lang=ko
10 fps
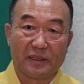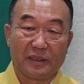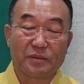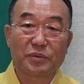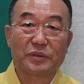
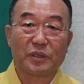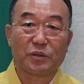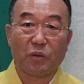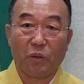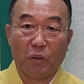
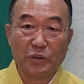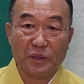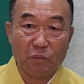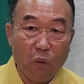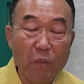덕분석은
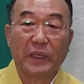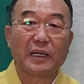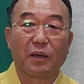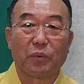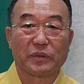오직
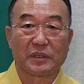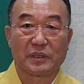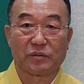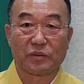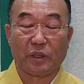몸에다가
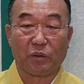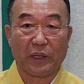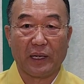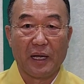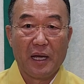포인트를 준다고
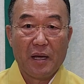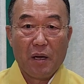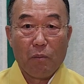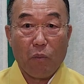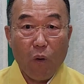왜?
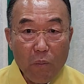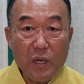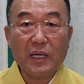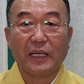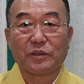
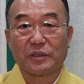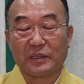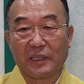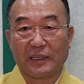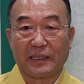몸을 가지고
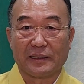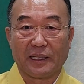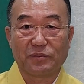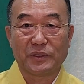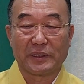써야 되기
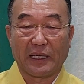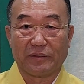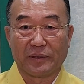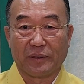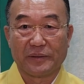
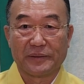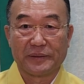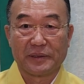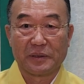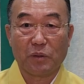때문이다고요.
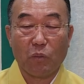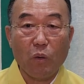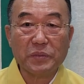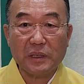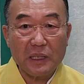그럼
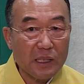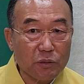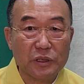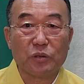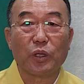몸
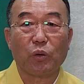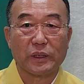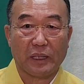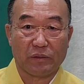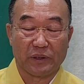쓰려고 지구에
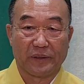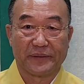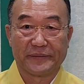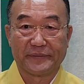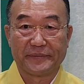왔다고요.
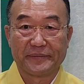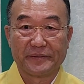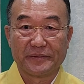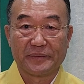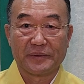
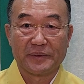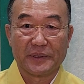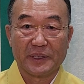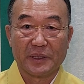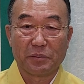
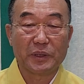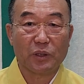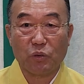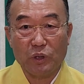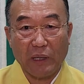머리
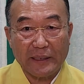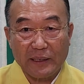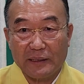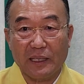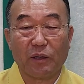굴리고
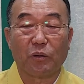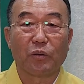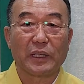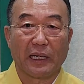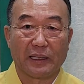앉아 있으려고
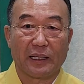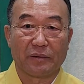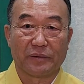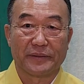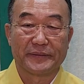온 게 아니라고.